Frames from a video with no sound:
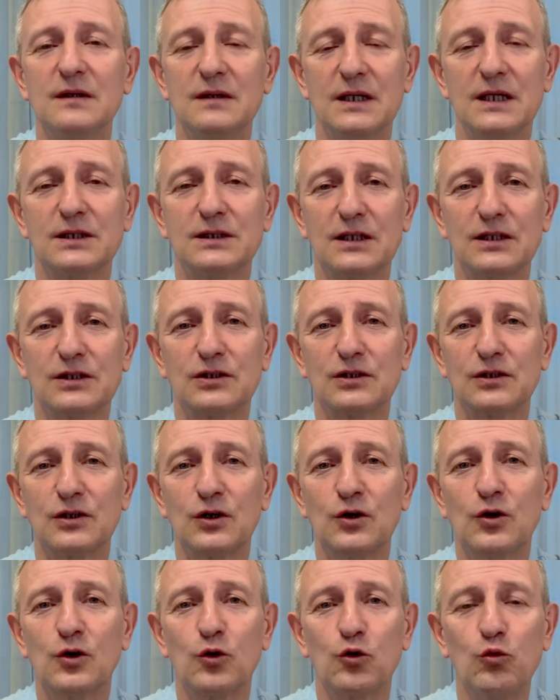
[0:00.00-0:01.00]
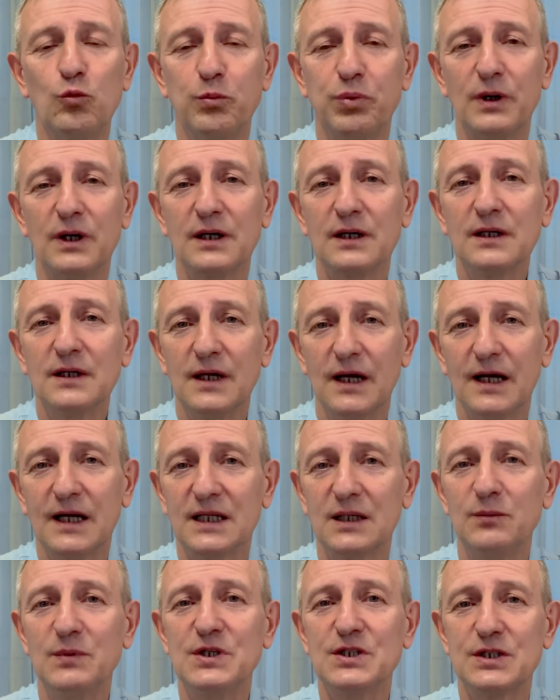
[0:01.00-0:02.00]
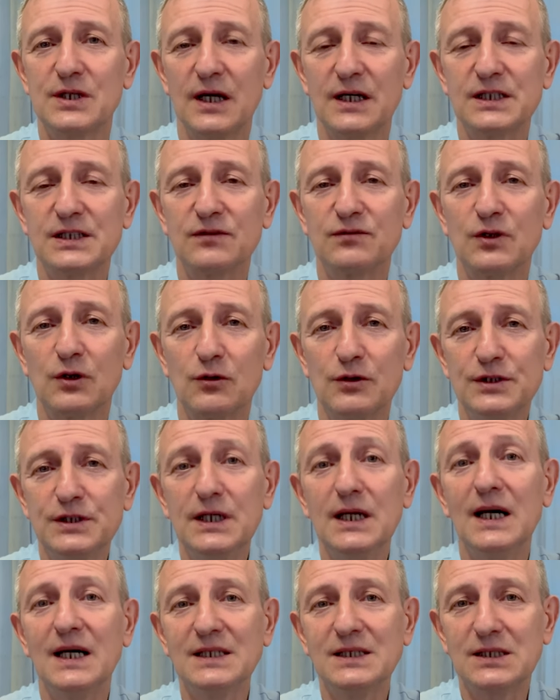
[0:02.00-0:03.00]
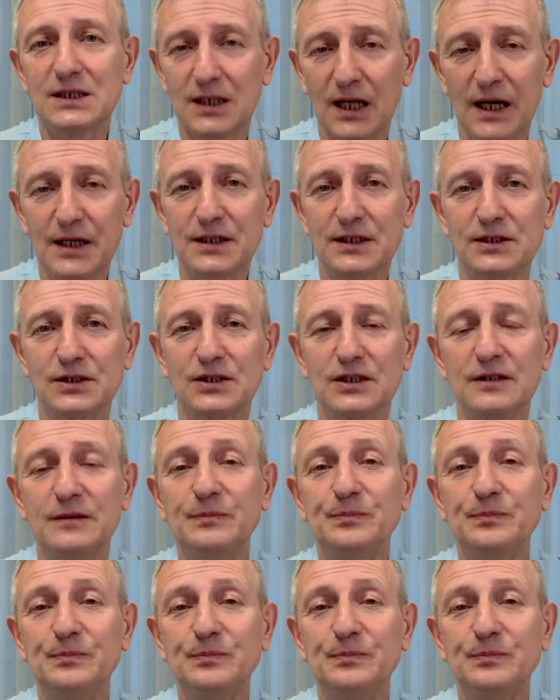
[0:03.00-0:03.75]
эта группа экономически активных людей останется.